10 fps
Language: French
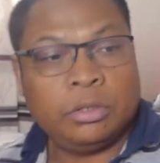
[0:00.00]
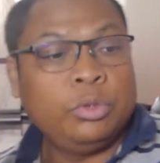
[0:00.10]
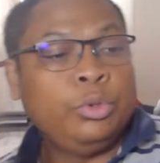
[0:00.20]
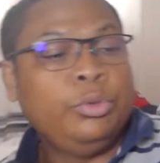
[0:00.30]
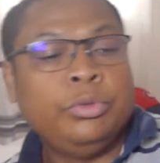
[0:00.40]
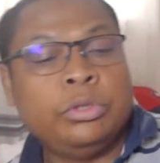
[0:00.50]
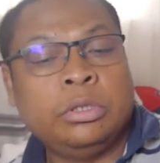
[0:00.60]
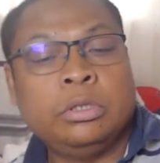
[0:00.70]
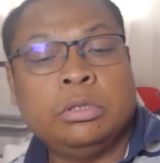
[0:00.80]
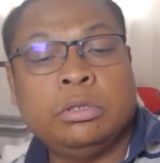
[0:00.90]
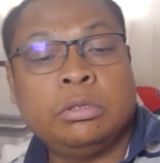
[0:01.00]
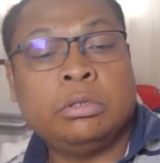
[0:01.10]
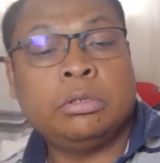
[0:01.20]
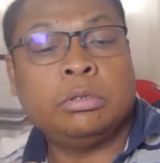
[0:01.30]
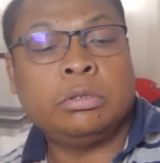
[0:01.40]
une,
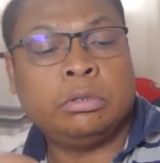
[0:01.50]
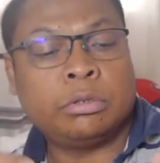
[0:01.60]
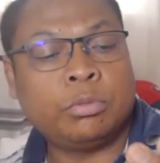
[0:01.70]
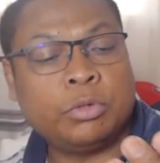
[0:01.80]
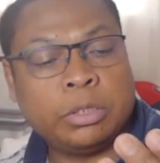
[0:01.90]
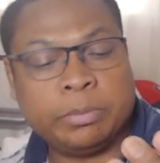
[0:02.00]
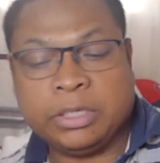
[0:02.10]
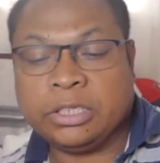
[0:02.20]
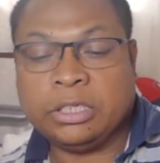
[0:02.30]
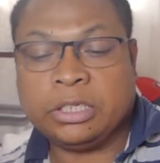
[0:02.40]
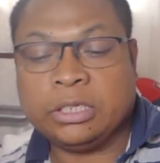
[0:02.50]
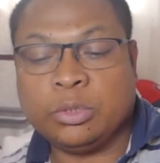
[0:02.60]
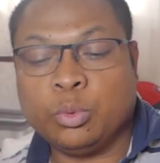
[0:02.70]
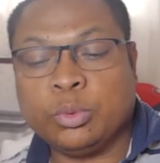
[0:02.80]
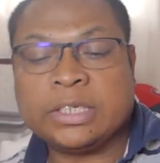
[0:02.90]
euh, comment on appelle ça déjà
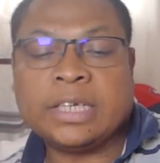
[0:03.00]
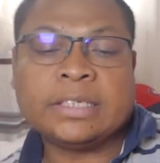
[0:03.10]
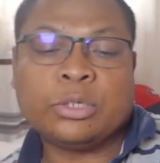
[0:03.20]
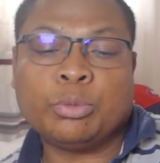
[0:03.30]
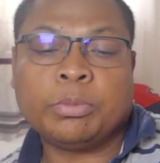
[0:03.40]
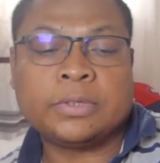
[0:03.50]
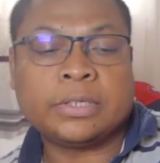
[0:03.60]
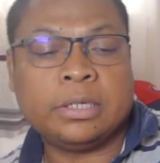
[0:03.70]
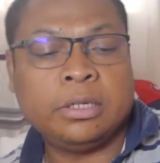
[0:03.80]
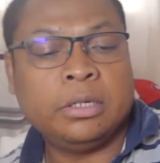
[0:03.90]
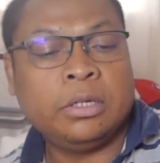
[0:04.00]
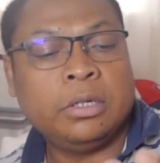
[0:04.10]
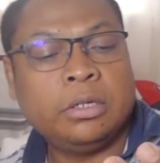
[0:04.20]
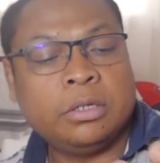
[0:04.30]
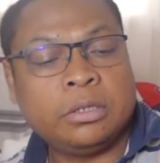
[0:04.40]
C'est OSA, ça, je pense.
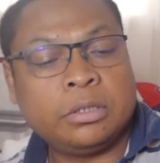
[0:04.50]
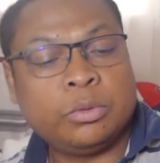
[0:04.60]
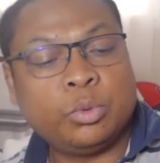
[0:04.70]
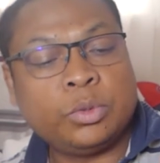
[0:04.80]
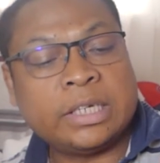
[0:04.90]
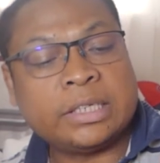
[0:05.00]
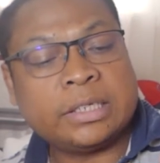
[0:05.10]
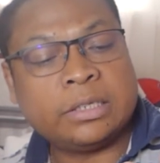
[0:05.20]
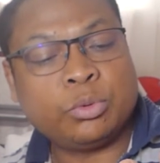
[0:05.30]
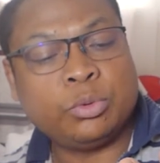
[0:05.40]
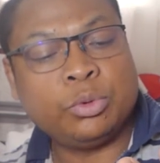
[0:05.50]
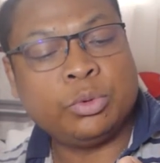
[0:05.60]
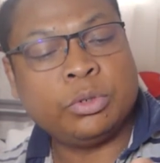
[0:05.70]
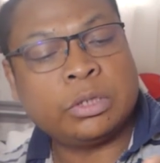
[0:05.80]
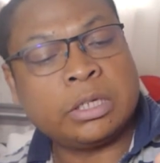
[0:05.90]
C'est OSA, ça,
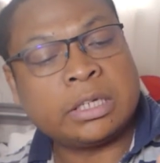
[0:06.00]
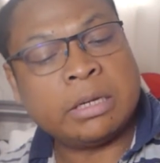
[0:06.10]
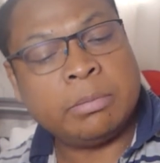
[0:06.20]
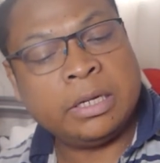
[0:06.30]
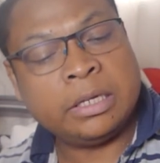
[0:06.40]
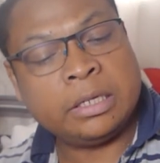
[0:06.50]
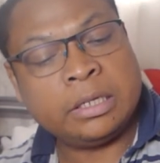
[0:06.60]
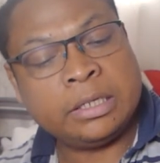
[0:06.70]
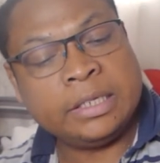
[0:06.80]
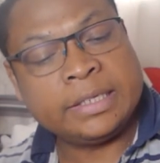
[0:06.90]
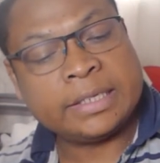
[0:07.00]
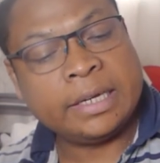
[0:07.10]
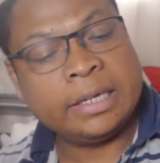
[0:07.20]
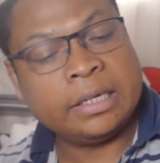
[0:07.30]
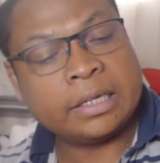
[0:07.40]
audio. Câble
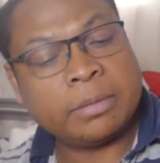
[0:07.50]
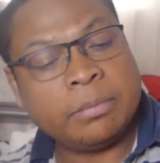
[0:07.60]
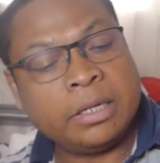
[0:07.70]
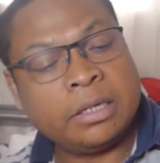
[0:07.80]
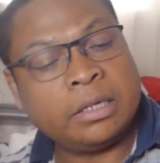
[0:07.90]
XL, câble